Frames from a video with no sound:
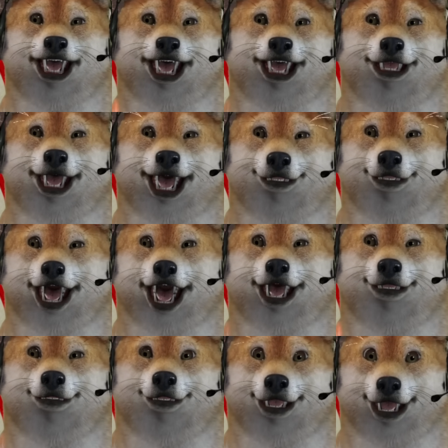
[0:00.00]
apalagi
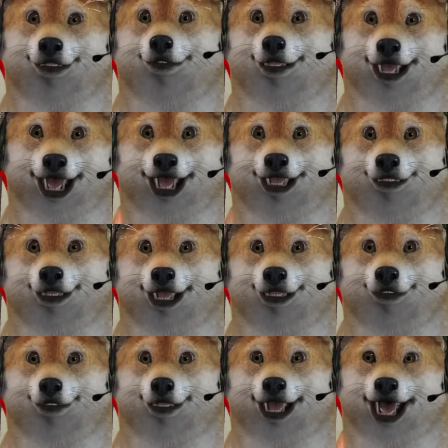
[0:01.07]
teman-teman Sevin
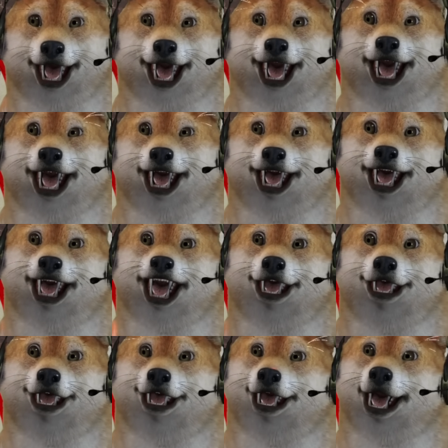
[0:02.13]
Sevin E
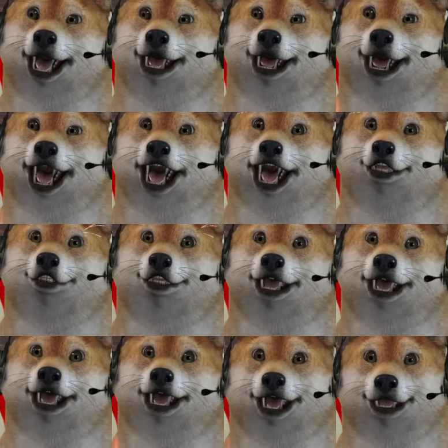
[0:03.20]
R G A E
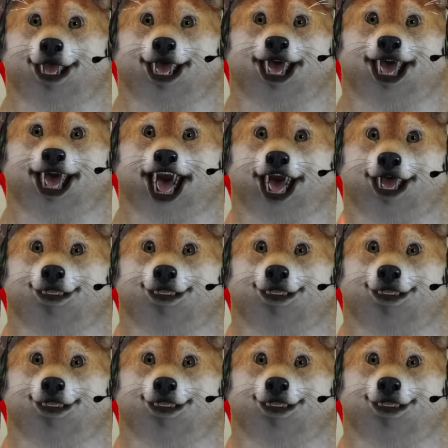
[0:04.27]
R G A